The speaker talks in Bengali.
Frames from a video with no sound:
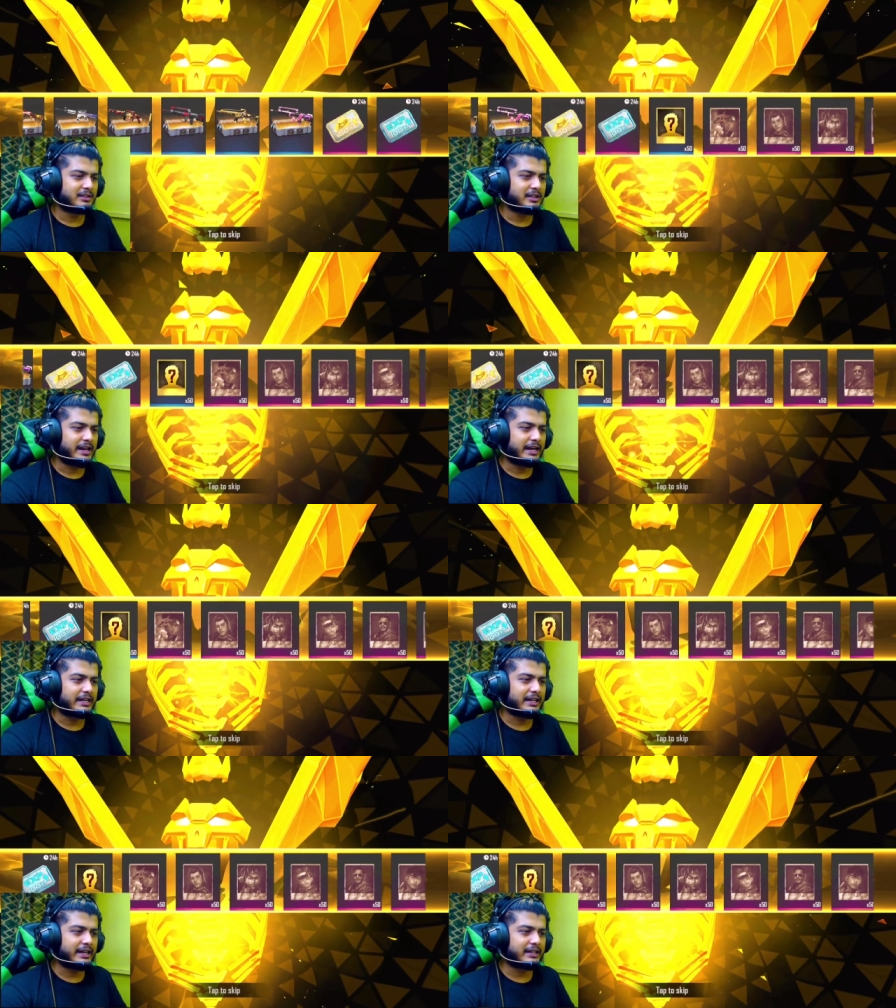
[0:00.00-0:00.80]

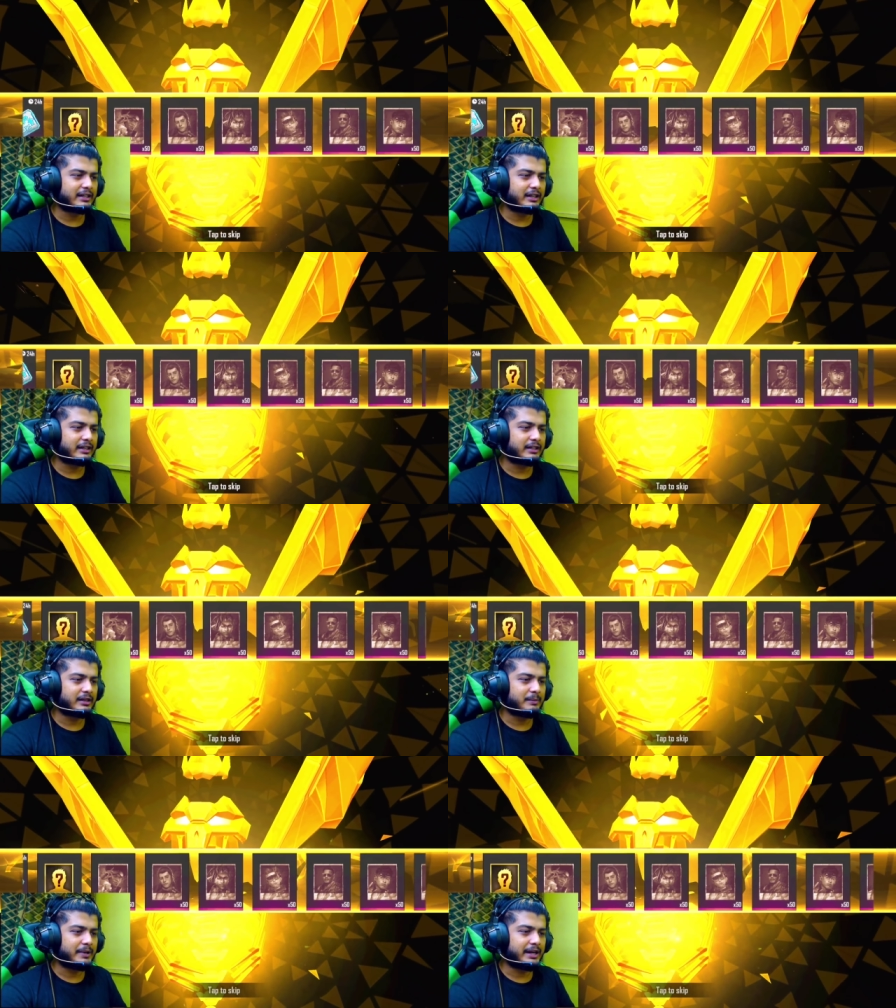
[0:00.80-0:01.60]
একটা একটা একটা
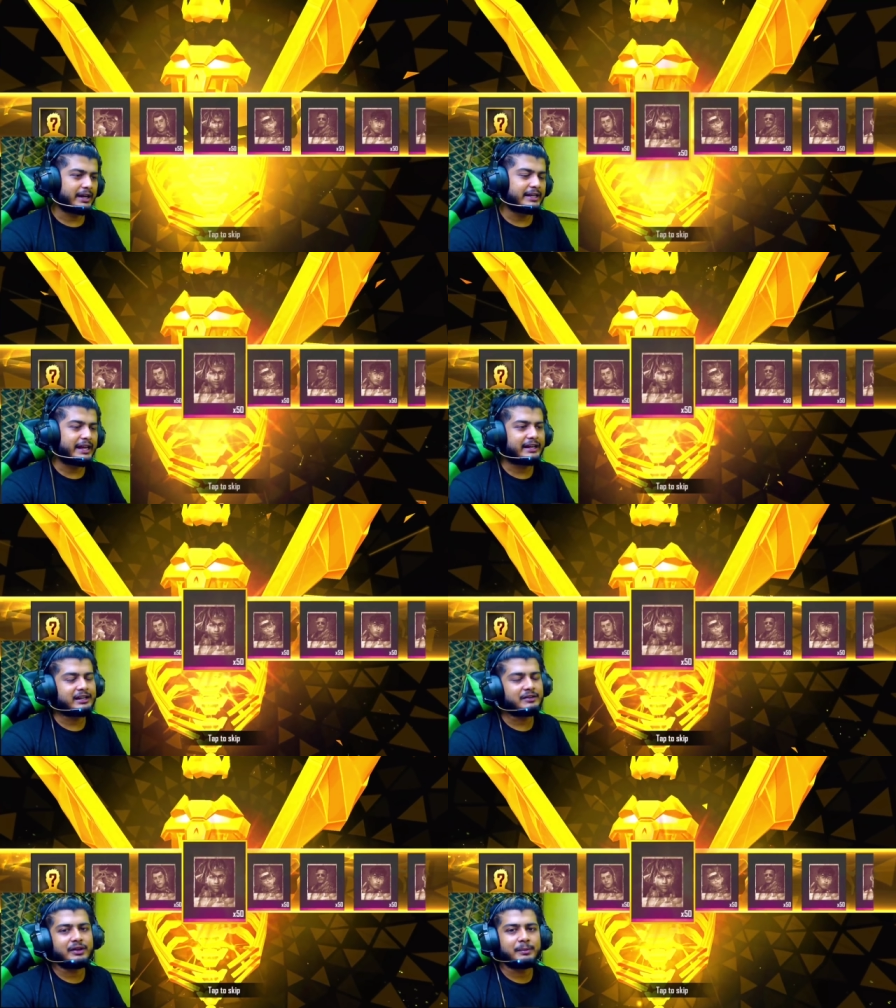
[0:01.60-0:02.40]
ভাই ক্যারেক্টার
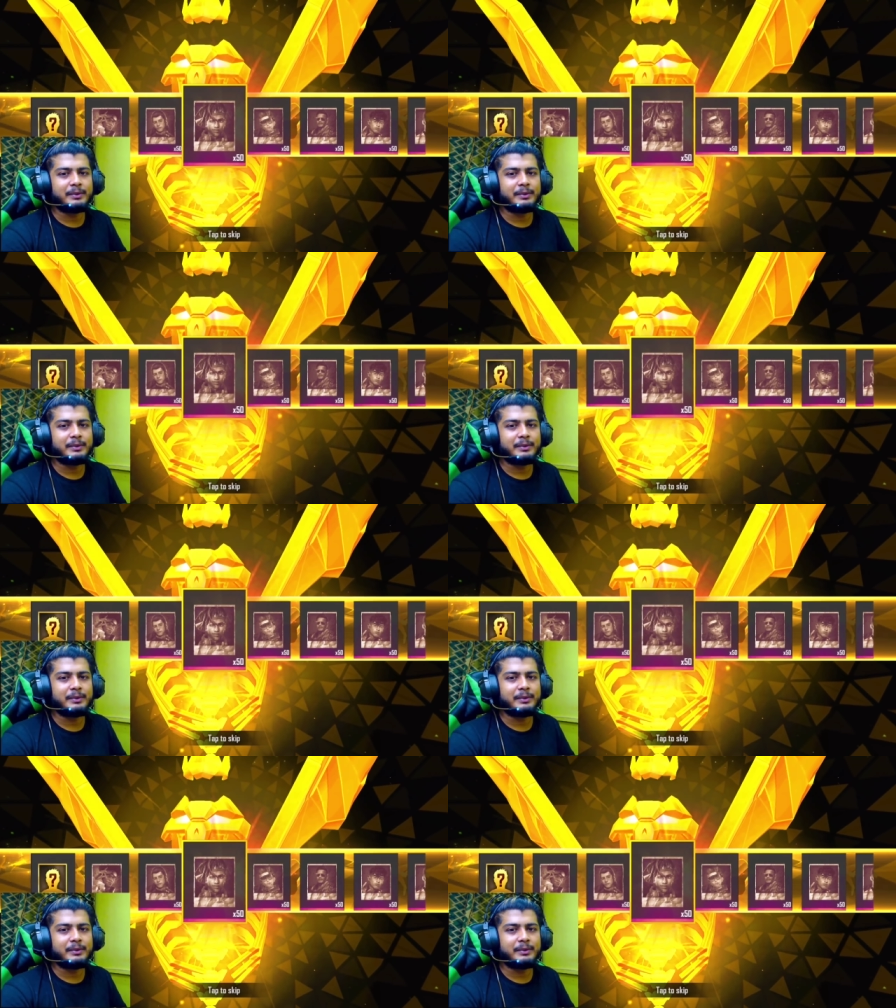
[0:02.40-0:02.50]
ফ্রেগমেন্ট